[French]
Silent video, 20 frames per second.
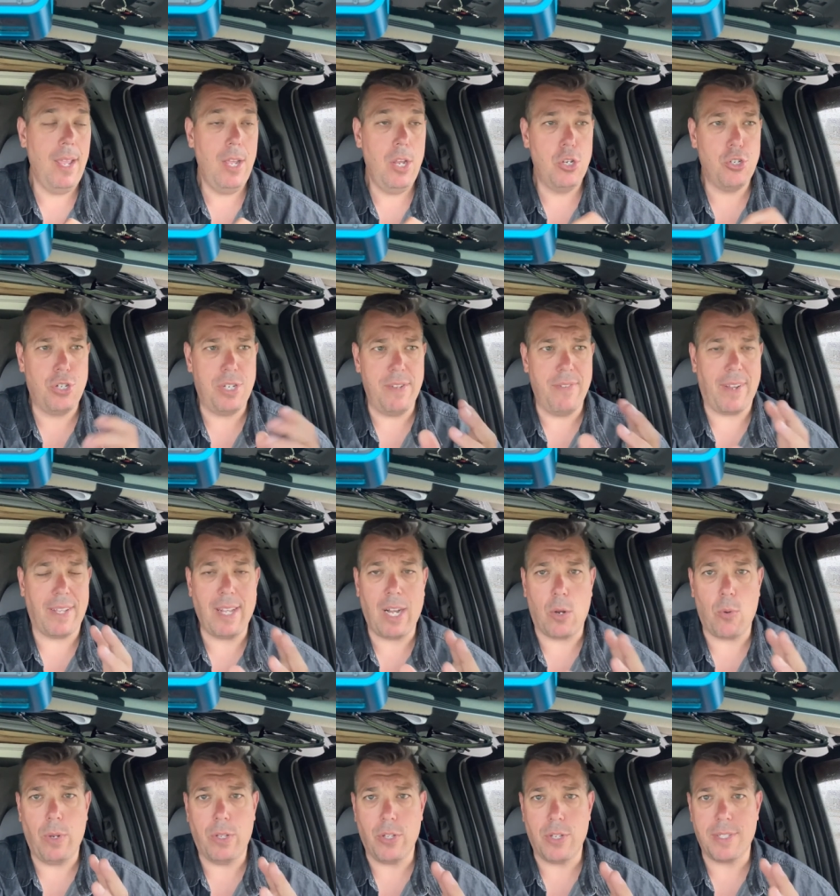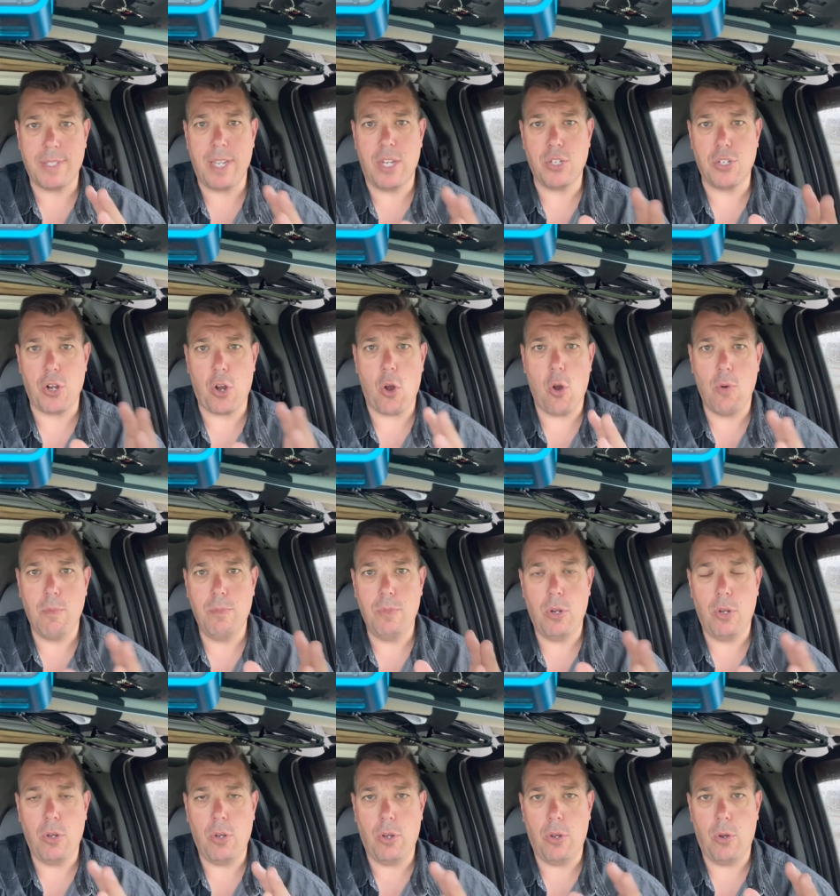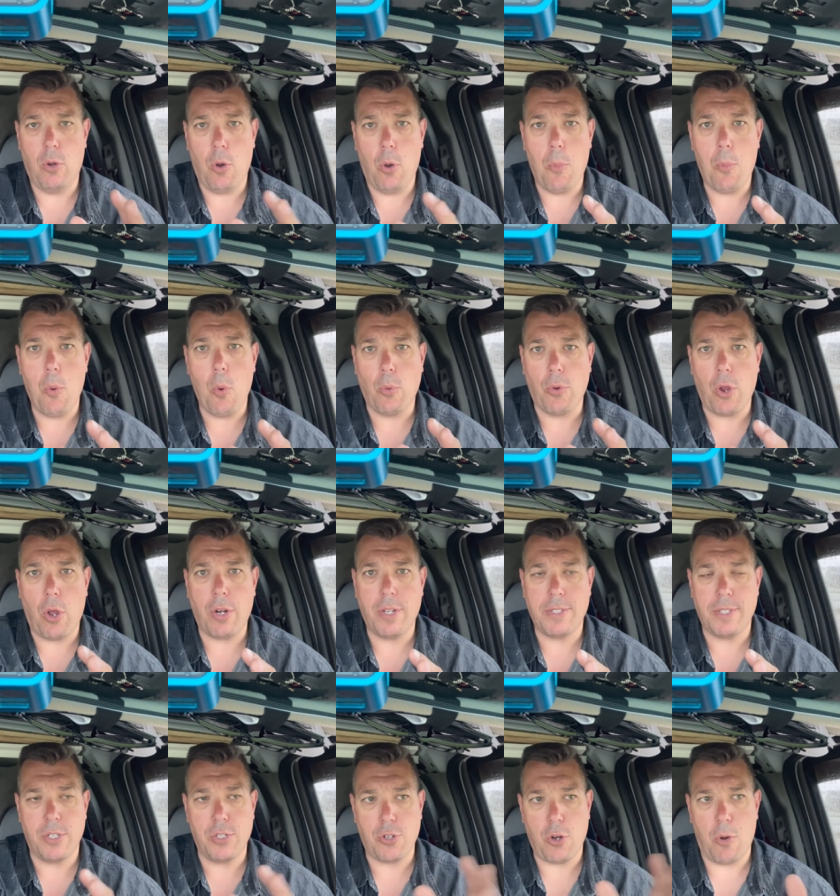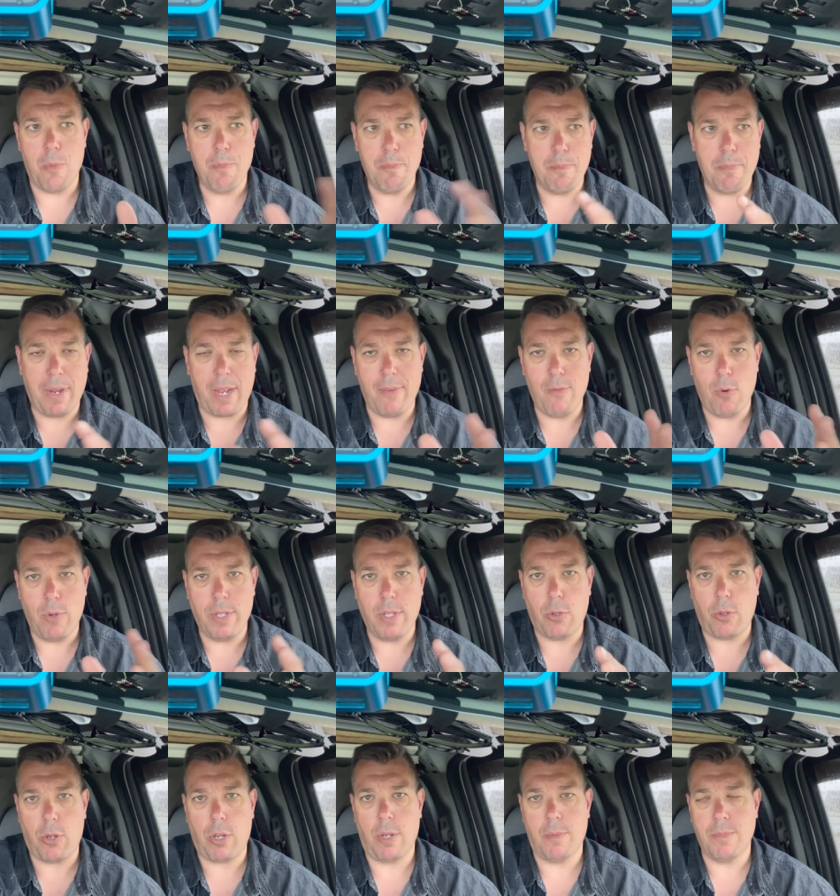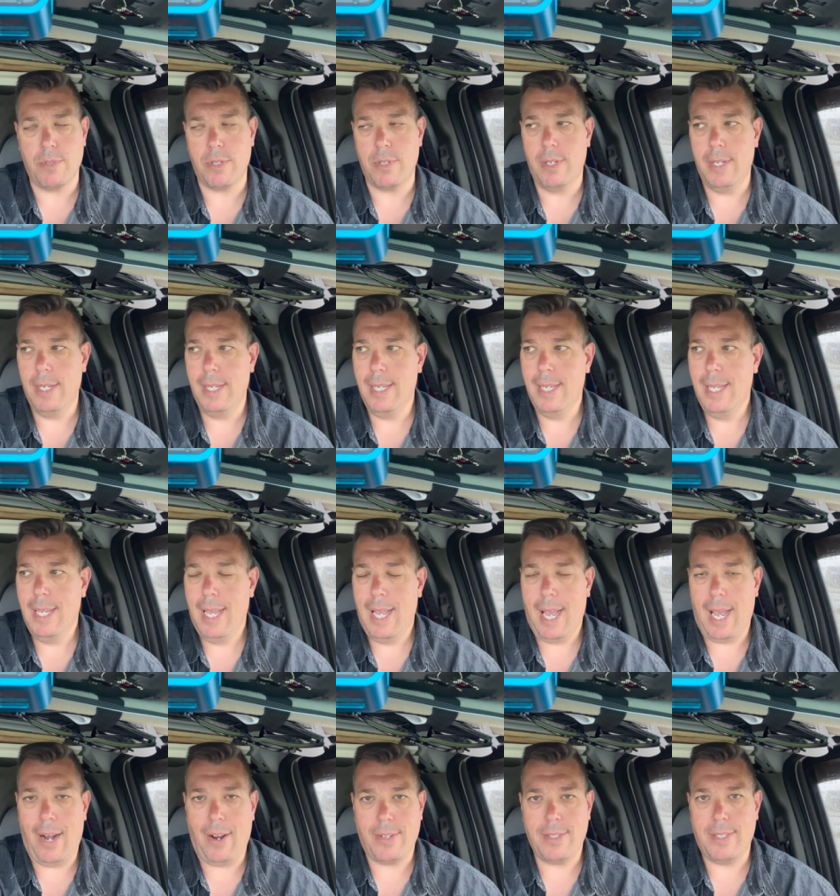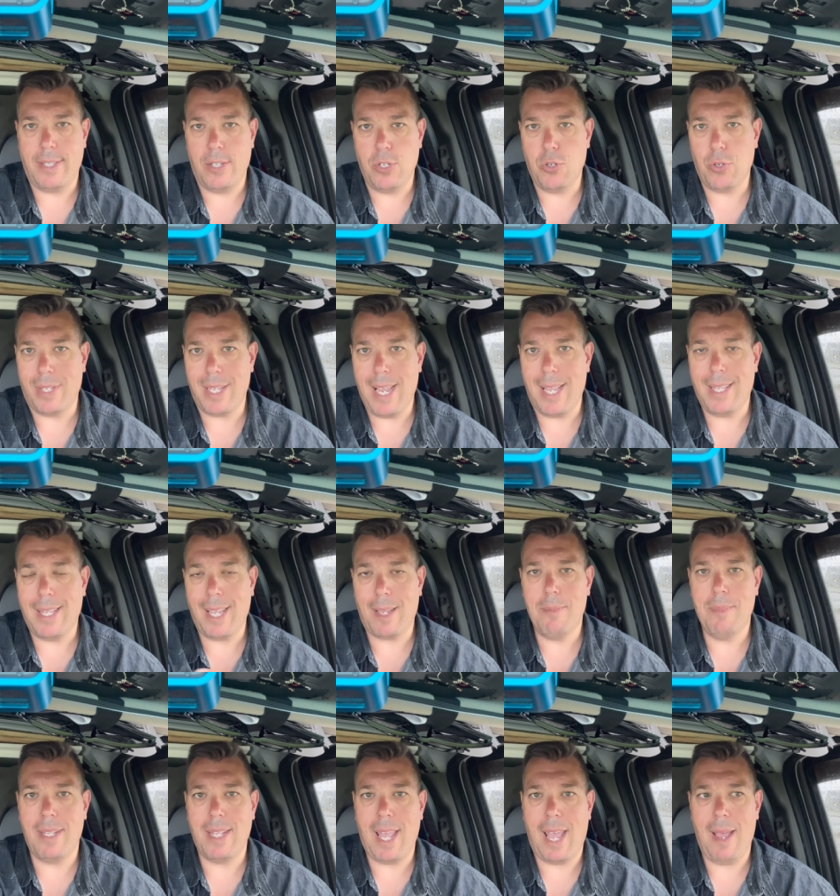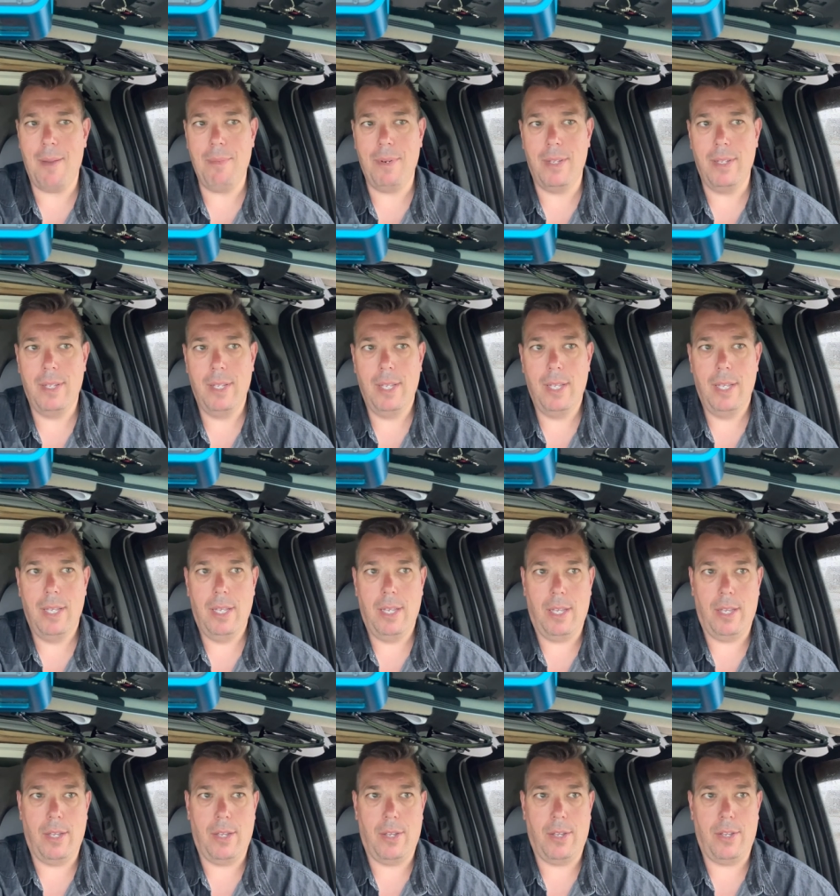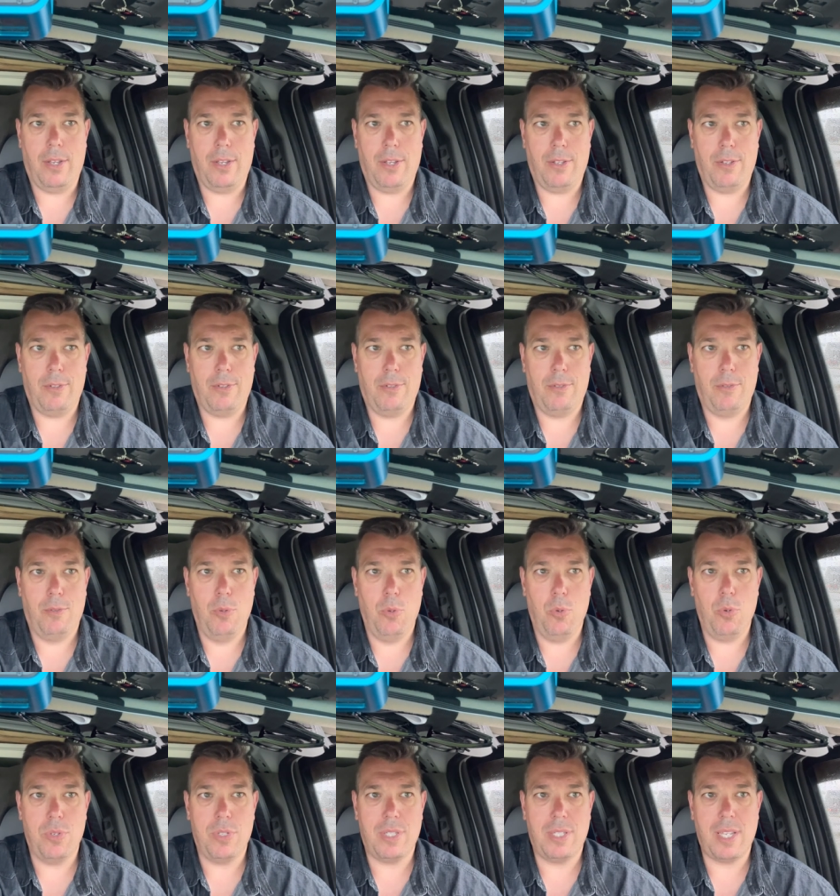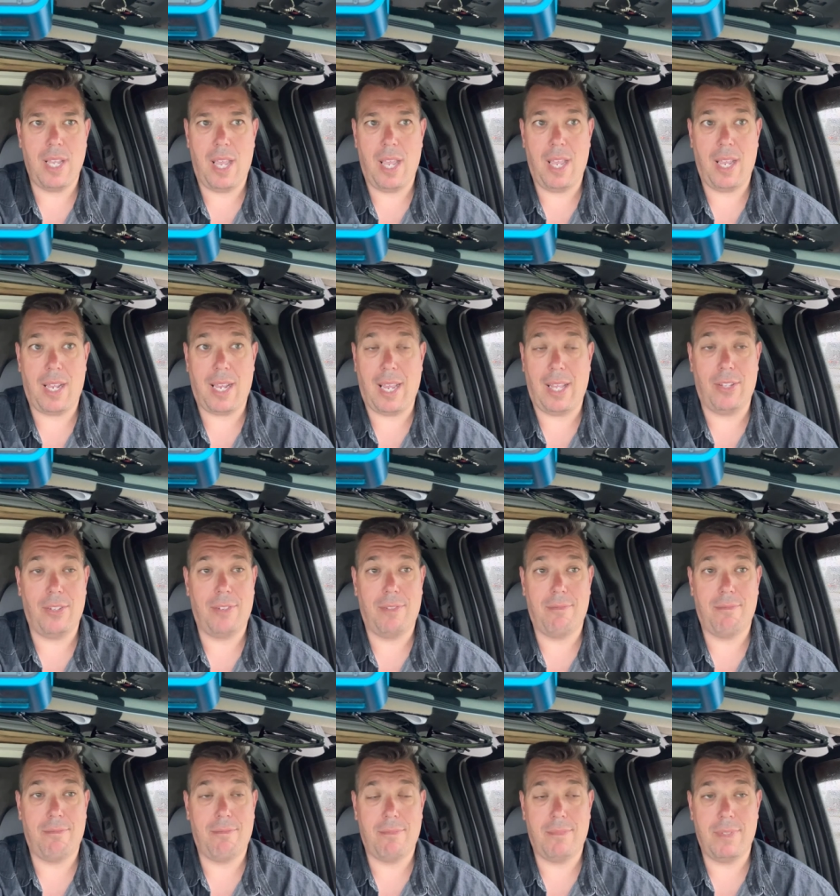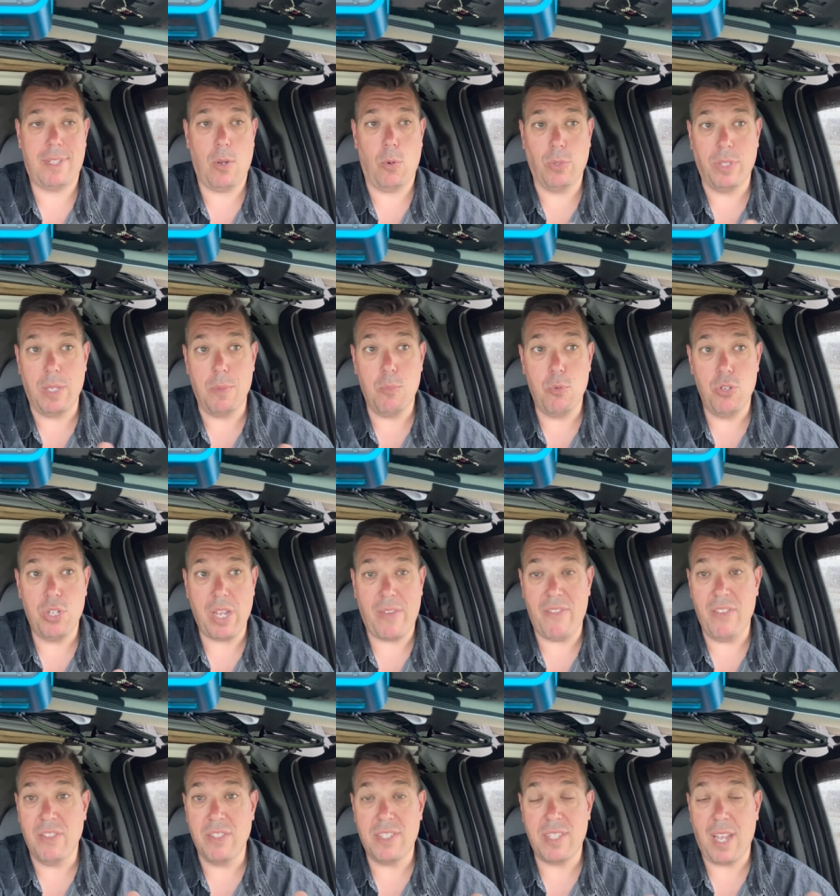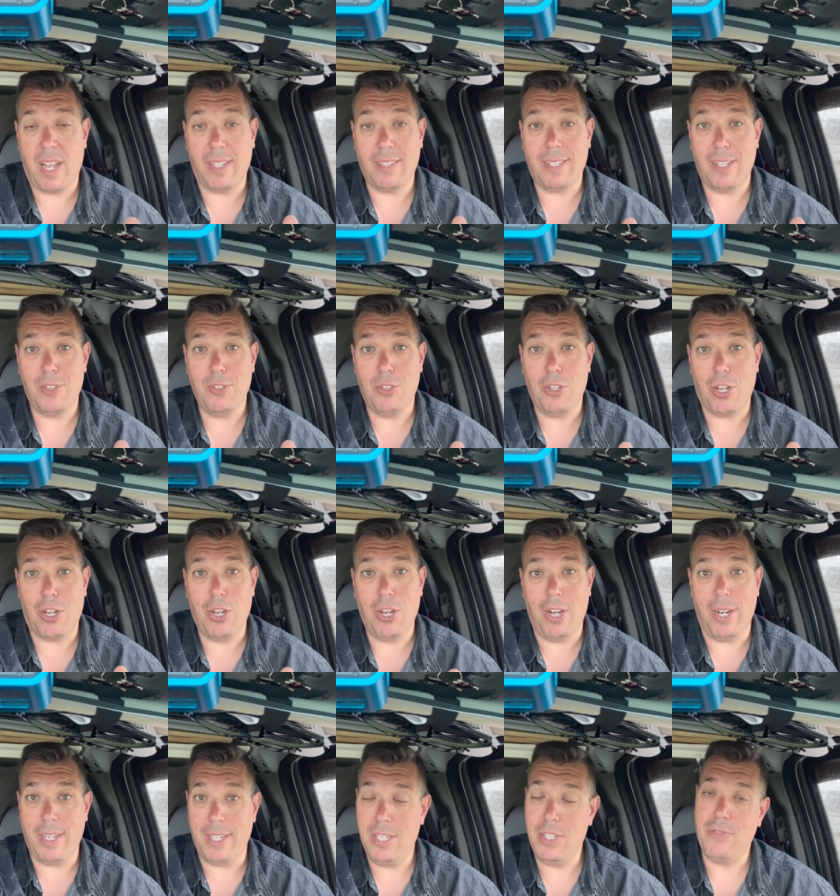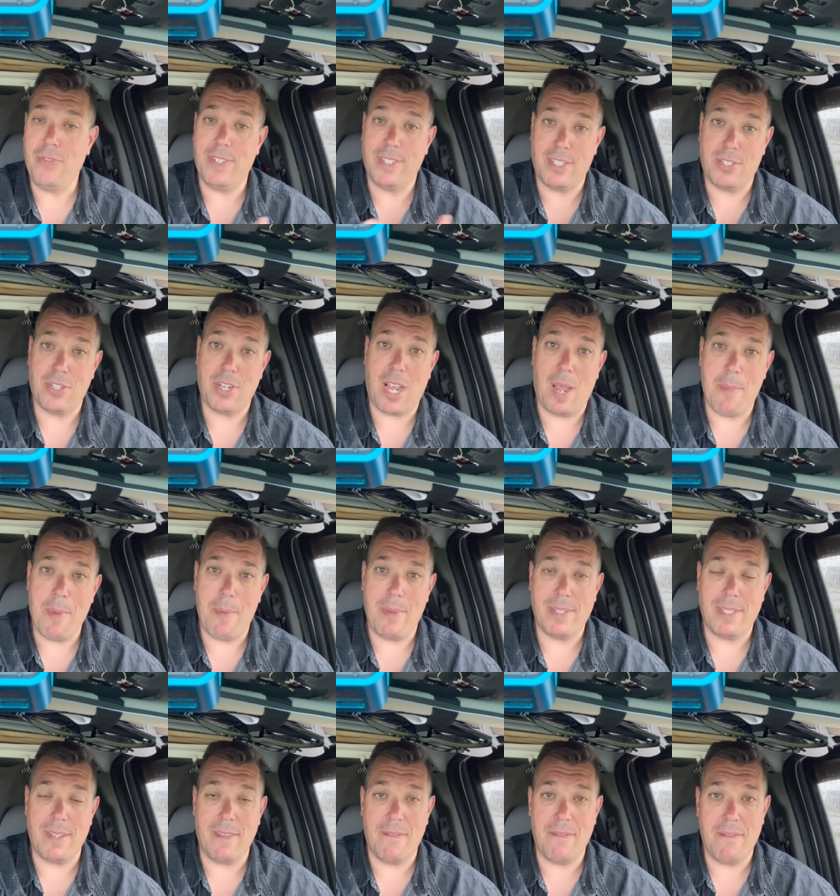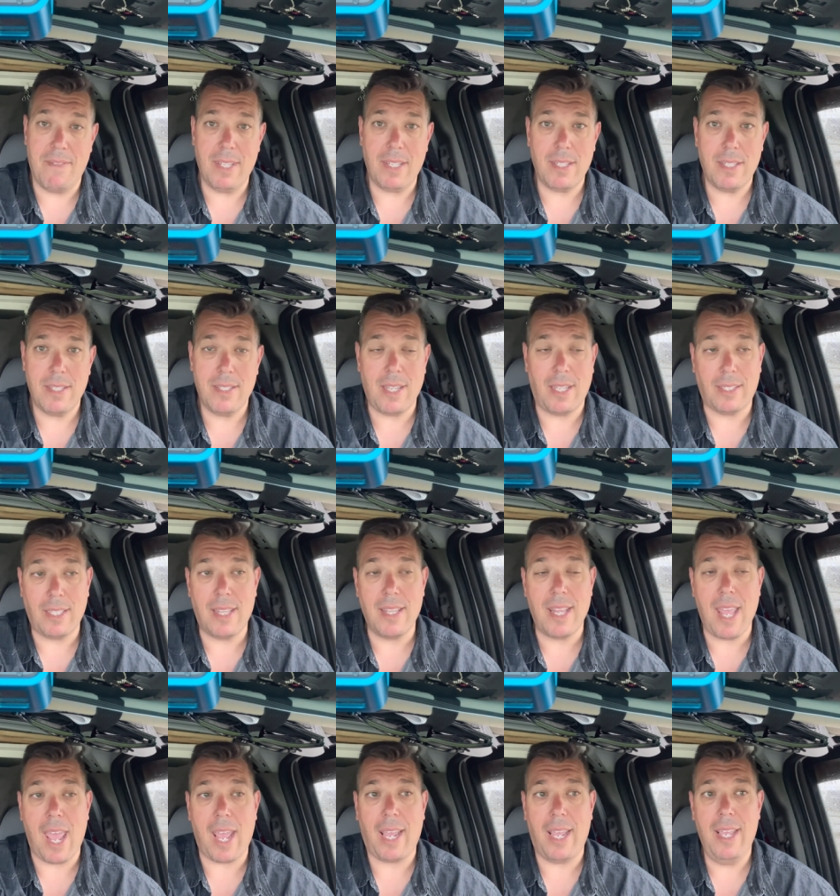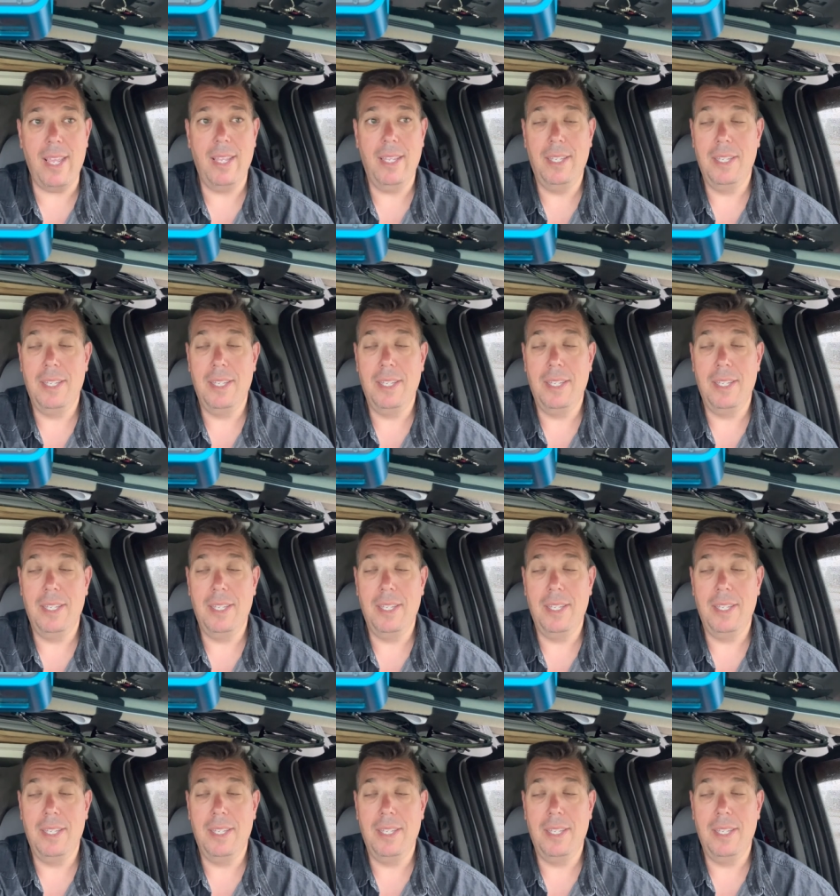Je livrais dans le coin de Saint-Jérôme, un peu au nord de Saint-Jérôme, Prévost, des trucs comme ça. Alors c'était des journées interminables. Euh, 204 au début, j'avais une centaine de colis. Je faisais ça quand même assez vite, centaine d'arrêts.